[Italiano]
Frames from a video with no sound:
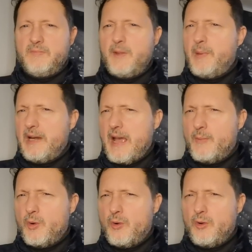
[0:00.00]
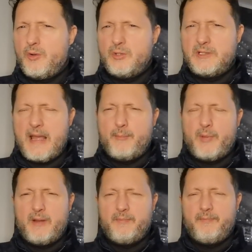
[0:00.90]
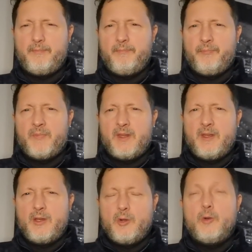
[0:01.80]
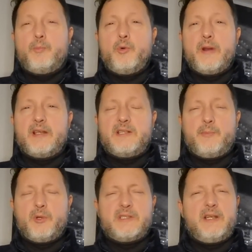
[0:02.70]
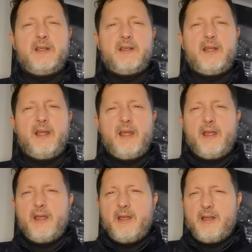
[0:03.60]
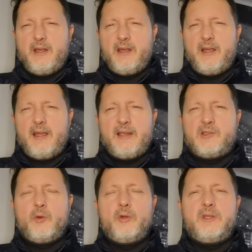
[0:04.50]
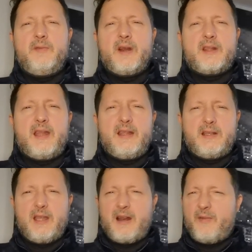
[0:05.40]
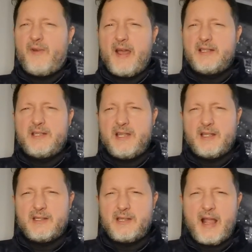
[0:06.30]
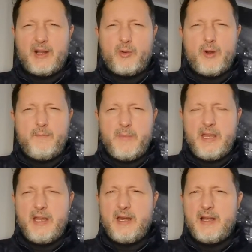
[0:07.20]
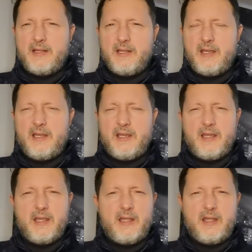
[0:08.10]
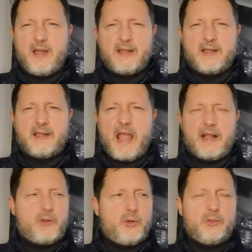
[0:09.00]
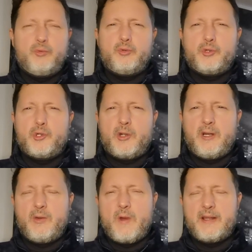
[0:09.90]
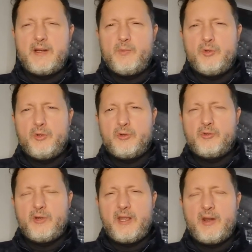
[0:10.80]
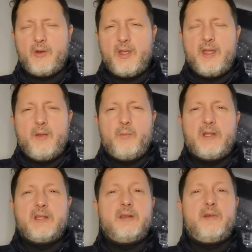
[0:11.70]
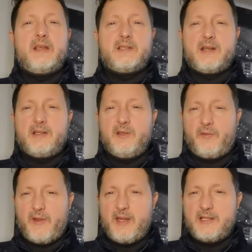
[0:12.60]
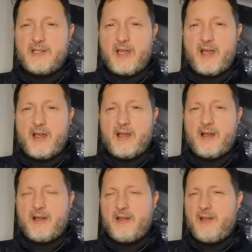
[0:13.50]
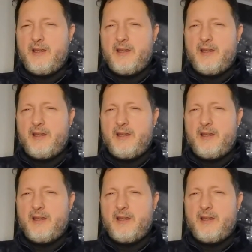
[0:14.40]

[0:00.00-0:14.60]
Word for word: Ne parliamo, stampa, Oppure si può, se, eh, è solo divertente la fase di attacco al Milan, di attacco a tutto ciò che riguarda il mondo rossonero, mentre deve essere difesa,